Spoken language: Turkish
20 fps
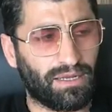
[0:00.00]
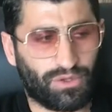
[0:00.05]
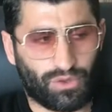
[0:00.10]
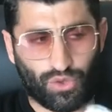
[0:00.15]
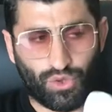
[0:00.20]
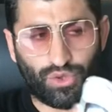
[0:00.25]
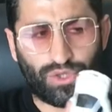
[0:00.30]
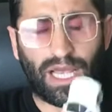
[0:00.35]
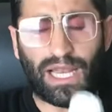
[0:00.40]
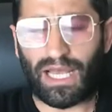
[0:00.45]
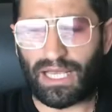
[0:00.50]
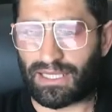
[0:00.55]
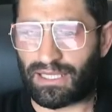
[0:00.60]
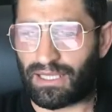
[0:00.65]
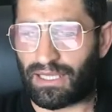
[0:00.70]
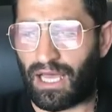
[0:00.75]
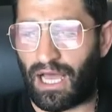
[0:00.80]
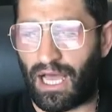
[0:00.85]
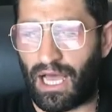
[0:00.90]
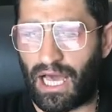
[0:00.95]
Güzel
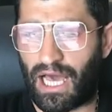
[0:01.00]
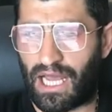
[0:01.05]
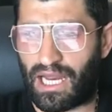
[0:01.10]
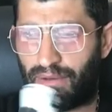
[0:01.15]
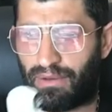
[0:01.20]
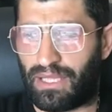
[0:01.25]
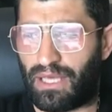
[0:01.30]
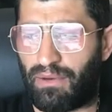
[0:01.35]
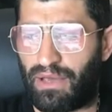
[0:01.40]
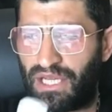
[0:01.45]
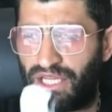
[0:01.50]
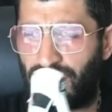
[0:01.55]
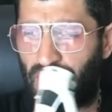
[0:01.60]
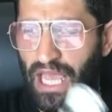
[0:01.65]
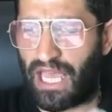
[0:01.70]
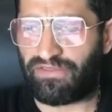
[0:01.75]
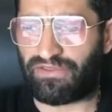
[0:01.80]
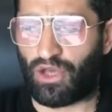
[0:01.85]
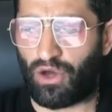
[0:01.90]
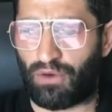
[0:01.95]
aslında. Arabada 5,
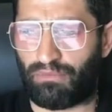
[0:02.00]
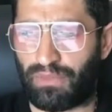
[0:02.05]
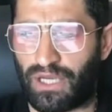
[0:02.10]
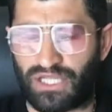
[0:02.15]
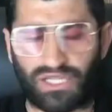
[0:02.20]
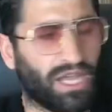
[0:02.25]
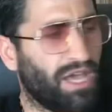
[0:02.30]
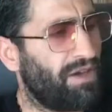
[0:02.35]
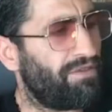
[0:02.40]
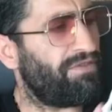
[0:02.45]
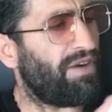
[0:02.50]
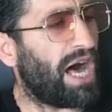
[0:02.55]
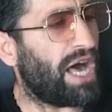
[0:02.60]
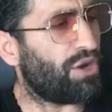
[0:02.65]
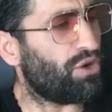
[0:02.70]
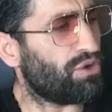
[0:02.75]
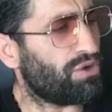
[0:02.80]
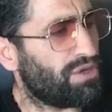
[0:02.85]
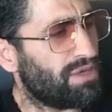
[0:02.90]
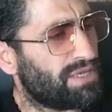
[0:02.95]
evde 15.
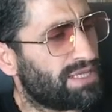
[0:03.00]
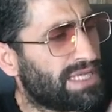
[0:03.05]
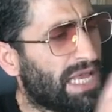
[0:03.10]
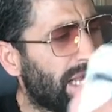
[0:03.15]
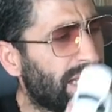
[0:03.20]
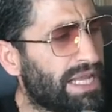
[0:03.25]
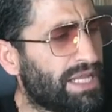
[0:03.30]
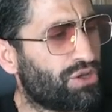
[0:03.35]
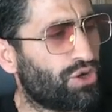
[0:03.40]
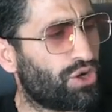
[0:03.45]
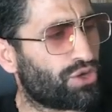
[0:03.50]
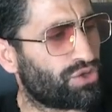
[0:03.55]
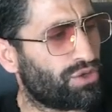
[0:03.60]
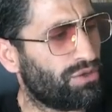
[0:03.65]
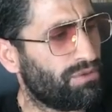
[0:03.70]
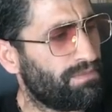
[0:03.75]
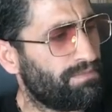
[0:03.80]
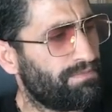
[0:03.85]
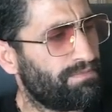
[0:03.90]
Faruk sen ne diyorsun?